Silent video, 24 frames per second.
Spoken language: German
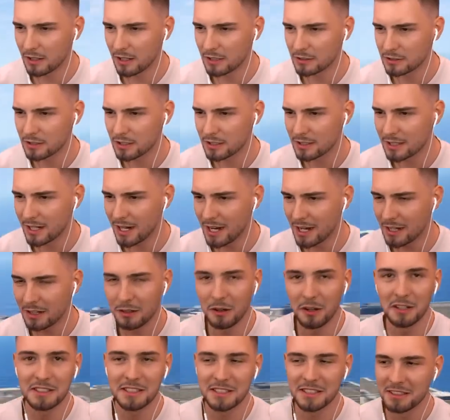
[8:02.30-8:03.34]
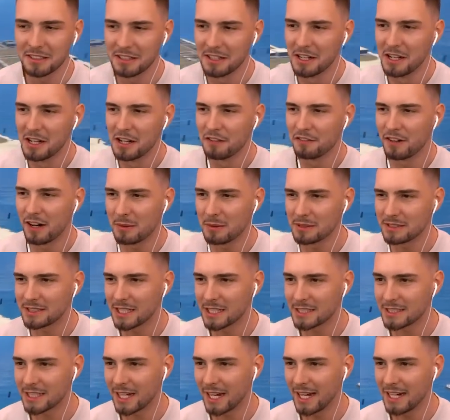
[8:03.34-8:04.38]
Also der Drache, Leute, war bis
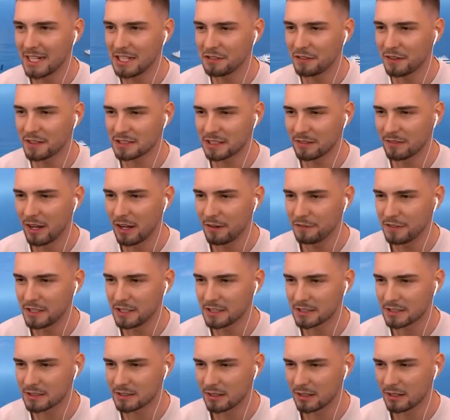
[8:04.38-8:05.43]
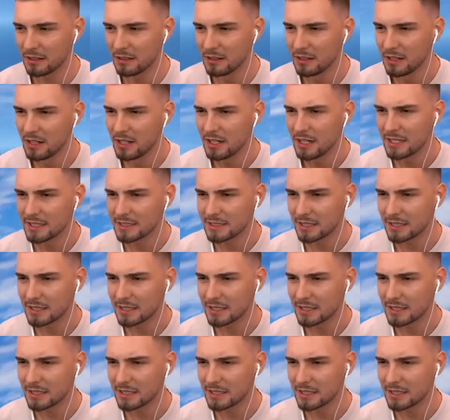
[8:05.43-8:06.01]
jetzt eigentlich fast am heftigsten, ne? Ist